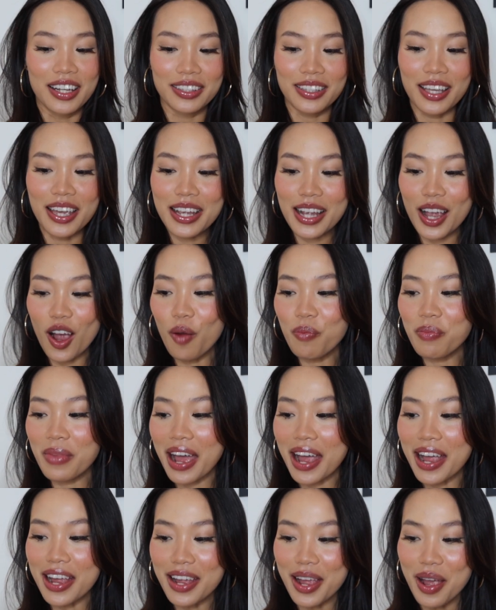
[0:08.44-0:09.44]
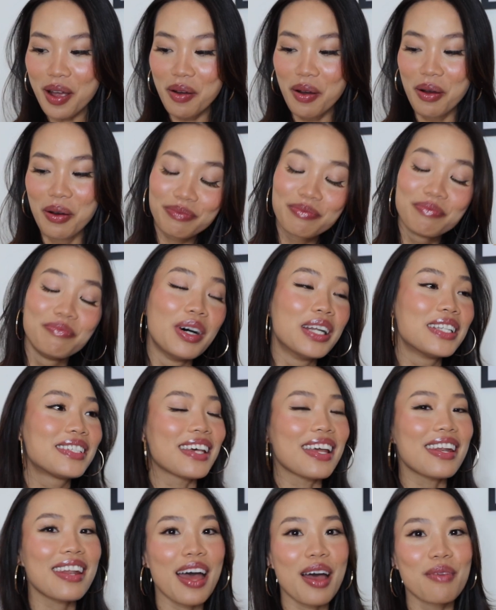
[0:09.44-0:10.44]
Thì ngày hôm nay, mình
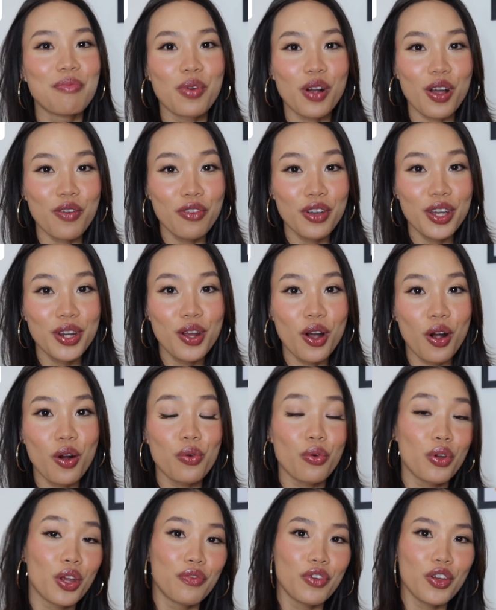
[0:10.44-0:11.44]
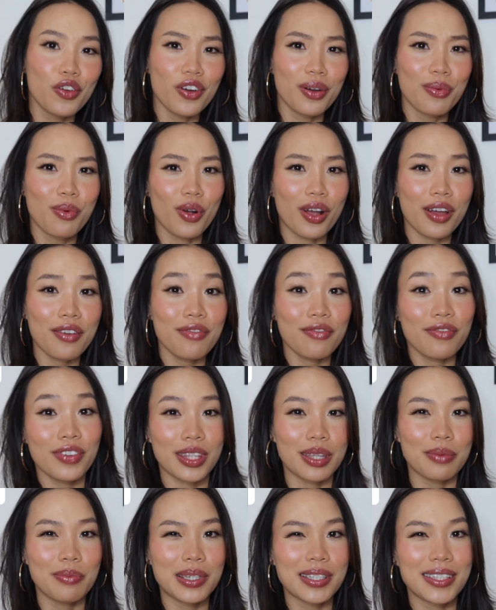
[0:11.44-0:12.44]
sẽ làm một cái video review về một cái
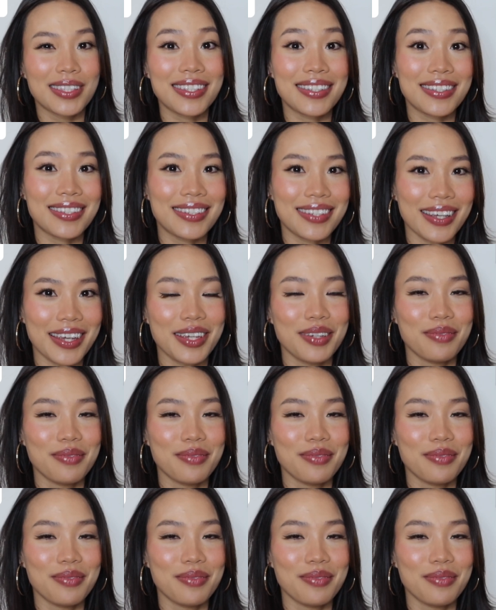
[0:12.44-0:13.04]
vitamin C